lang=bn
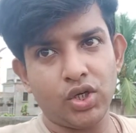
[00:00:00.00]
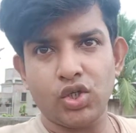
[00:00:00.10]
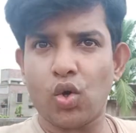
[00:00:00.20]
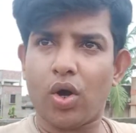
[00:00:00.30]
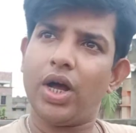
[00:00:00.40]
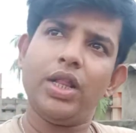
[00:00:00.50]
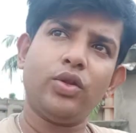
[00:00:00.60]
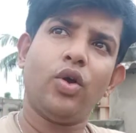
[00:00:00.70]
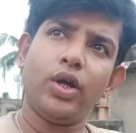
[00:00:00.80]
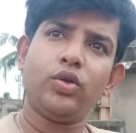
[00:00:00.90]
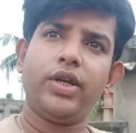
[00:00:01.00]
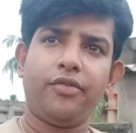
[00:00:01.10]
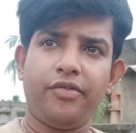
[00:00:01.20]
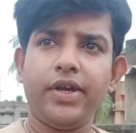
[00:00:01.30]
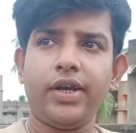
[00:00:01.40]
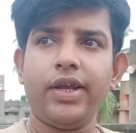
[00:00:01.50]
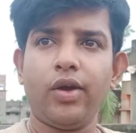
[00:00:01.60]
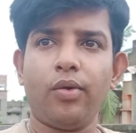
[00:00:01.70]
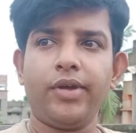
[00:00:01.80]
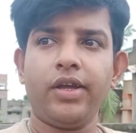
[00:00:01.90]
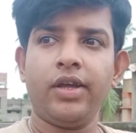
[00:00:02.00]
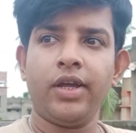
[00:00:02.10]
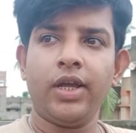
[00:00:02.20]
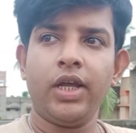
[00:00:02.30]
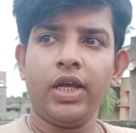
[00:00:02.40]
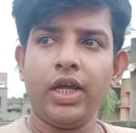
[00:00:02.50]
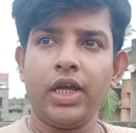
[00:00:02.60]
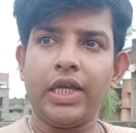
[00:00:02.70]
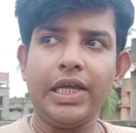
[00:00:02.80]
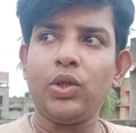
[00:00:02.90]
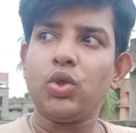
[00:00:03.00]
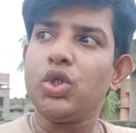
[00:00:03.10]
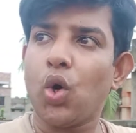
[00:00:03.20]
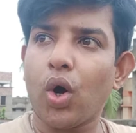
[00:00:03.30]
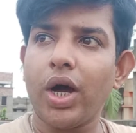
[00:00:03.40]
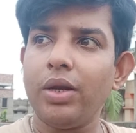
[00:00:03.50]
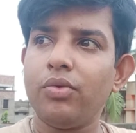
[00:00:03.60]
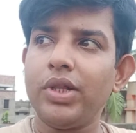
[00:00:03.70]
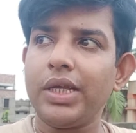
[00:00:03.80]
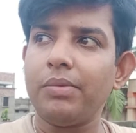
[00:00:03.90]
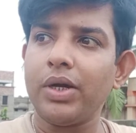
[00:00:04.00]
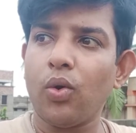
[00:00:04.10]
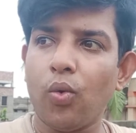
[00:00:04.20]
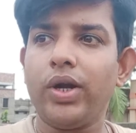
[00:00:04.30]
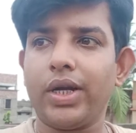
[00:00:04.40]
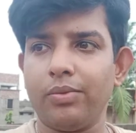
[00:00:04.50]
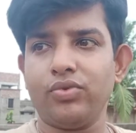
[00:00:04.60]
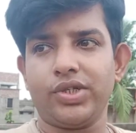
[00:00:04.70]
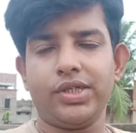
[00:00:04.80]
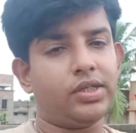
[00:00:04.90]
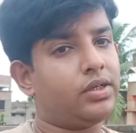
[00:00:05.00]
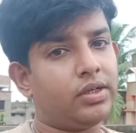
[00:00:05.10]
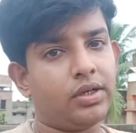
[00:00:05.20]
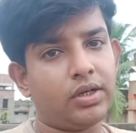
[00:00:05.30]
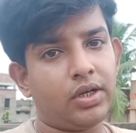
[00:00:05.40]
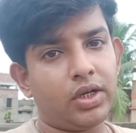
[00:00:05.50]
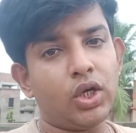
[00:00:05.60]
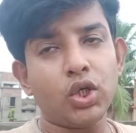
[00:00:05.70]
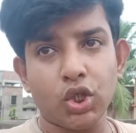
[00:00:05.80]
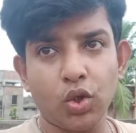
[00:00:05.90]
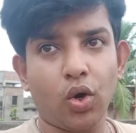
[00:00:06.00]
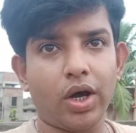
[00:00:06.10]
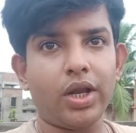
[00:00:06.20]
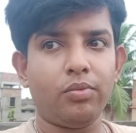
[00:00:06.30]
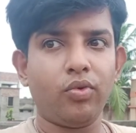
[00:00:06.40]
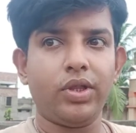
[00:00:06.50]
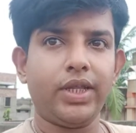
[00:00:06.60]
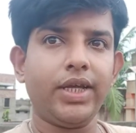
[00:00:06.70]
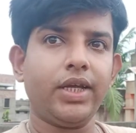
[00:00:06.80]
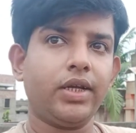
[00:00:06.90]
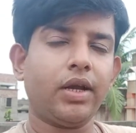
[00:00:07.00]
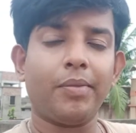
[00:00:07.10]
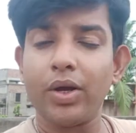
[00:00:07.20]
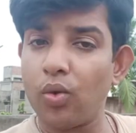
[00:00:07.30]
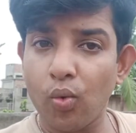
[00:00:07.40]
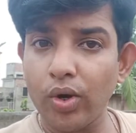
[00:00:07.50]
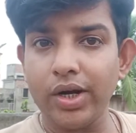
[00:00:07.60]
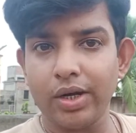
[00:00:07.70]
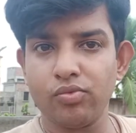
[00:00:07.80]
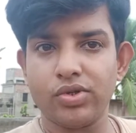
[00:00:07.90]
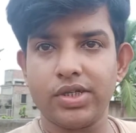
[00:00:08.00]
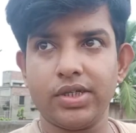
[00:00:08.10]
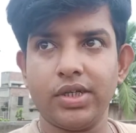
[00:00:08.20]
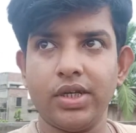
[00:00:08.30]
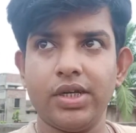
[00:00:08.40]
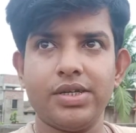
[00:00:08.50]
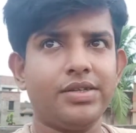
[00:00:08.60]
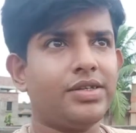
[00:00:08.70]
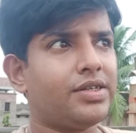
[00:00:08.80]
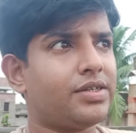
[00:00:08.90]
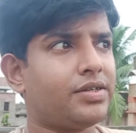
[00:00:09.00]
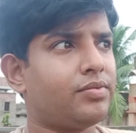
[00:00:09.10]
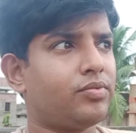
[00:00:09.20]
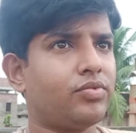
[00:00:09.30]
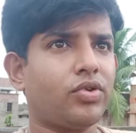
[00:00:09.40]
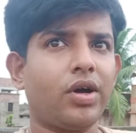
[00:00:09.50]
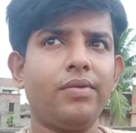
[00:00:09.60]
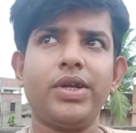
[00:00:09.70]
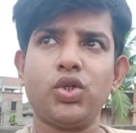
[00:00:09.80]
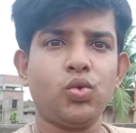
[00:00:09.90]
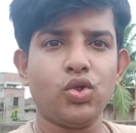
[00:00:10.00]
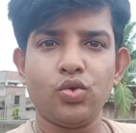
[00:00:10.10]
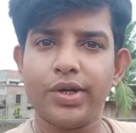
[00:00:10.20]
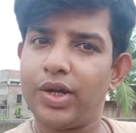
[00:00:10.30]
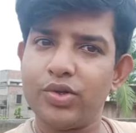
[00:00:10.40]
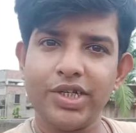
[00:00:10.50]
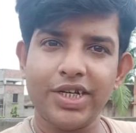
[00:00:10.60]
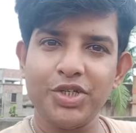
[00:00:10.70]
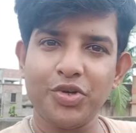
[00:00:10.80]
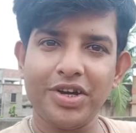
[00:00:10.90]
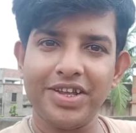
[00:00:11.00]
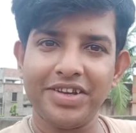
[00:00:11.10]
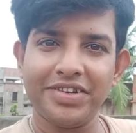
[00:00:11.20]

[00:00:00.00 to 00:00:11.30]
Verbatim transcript: সকাল তো হয়তো ডেফিনেটলি হবে কিন্তু সকাল বলতে আমরা কোনটা বুঝি সকাল বলতে আমরা কোনটা বুঝি জাস্ট সকালবেলা সূর্য উঠে গেল সেটাই সকাল